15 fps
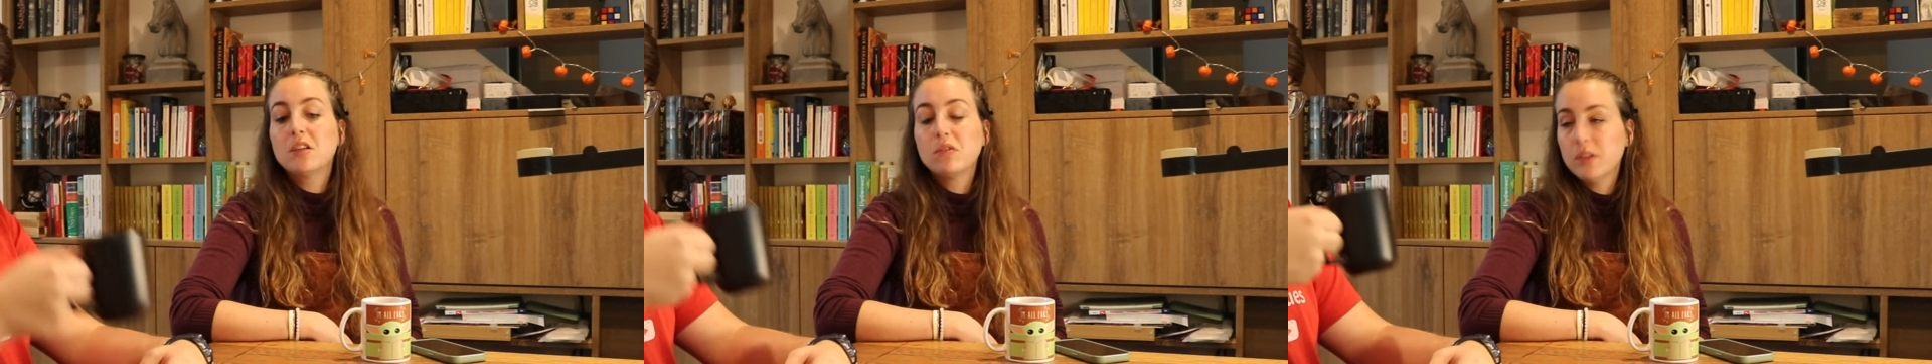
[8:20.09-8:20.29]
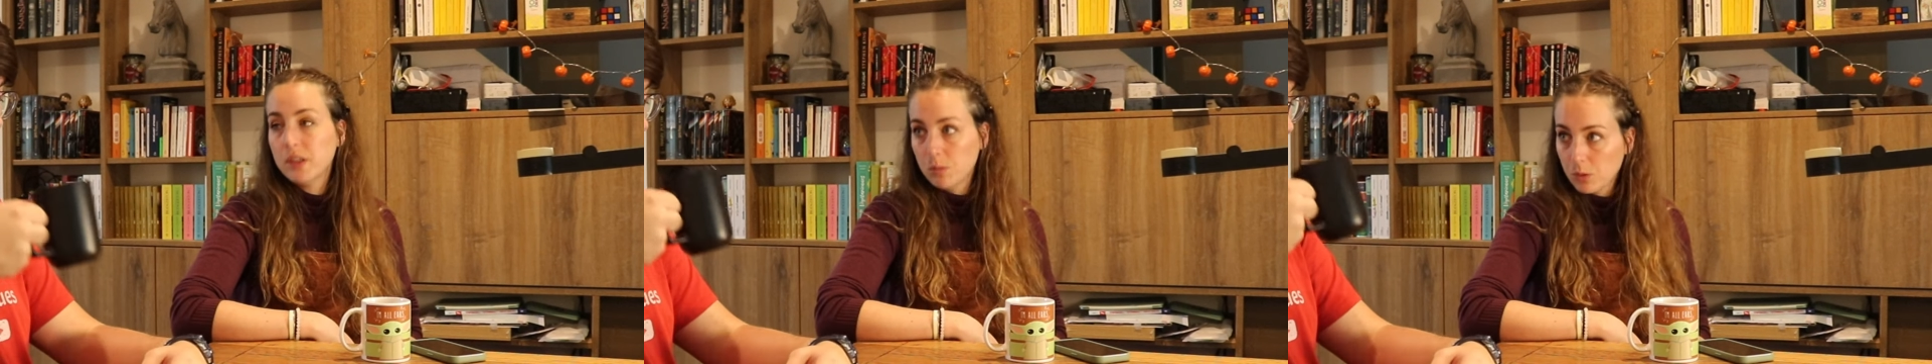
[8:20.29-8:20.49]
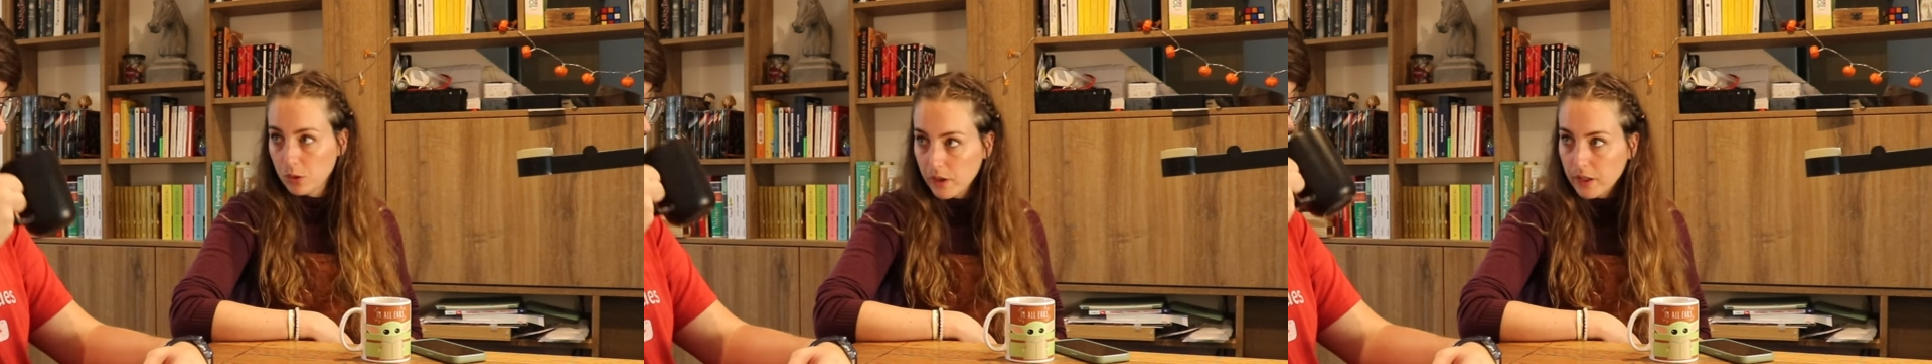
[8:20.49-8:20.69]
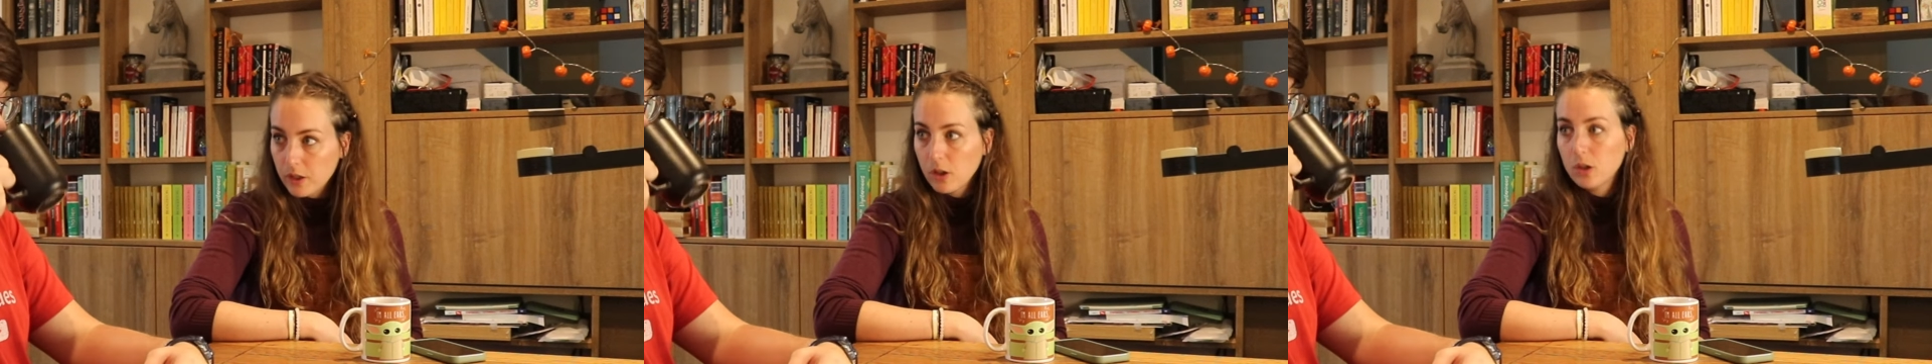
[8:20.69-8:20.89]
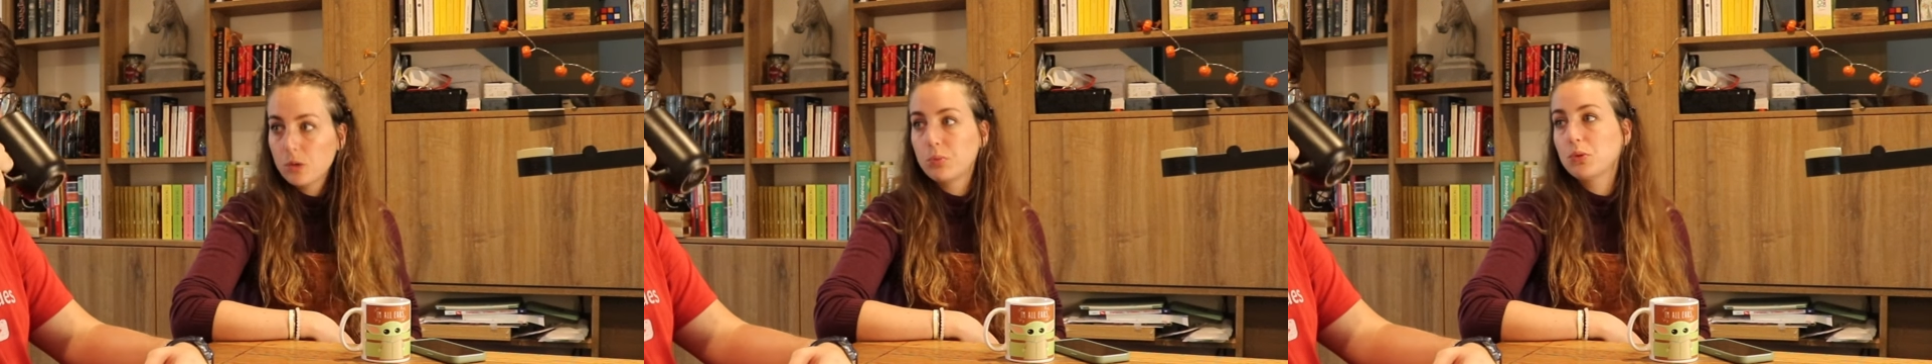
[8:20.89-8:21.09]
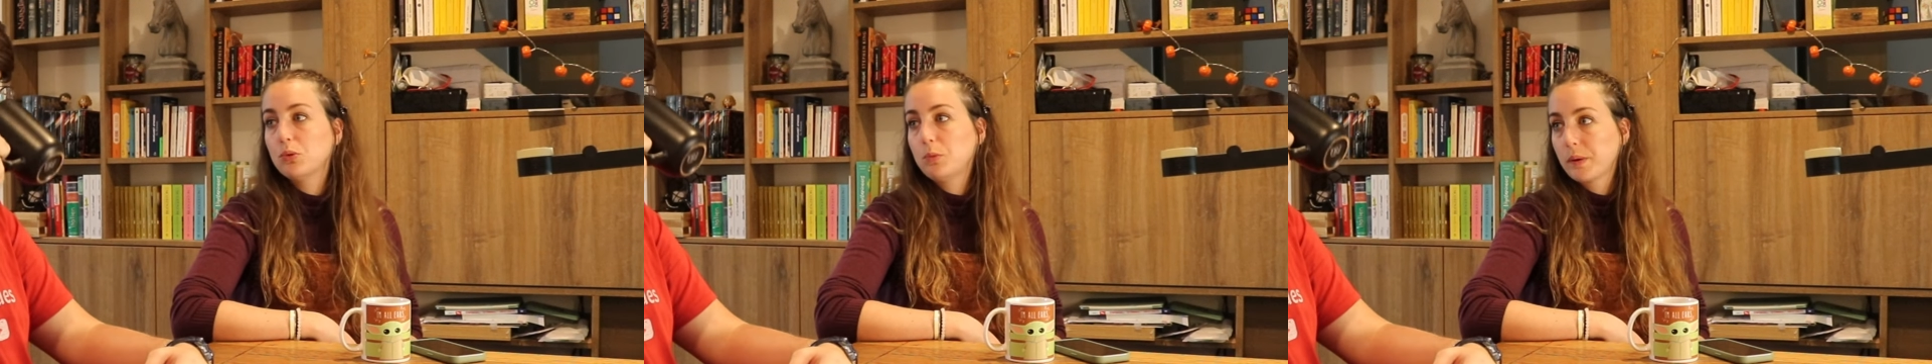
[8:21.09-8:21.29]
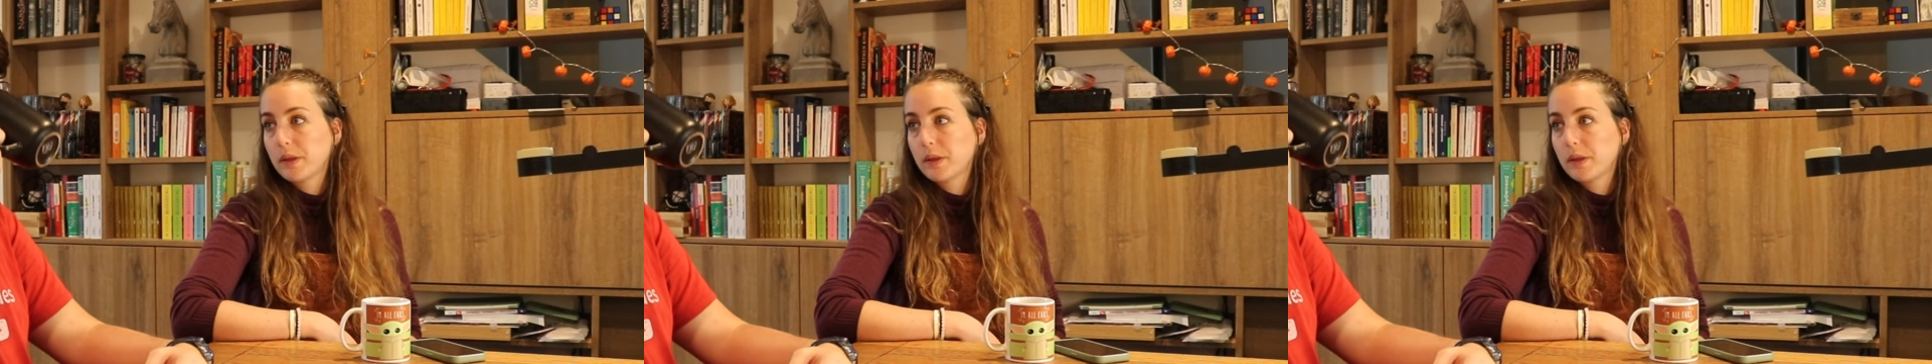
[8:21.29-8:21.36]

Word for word: qui venaient de mon école pour nous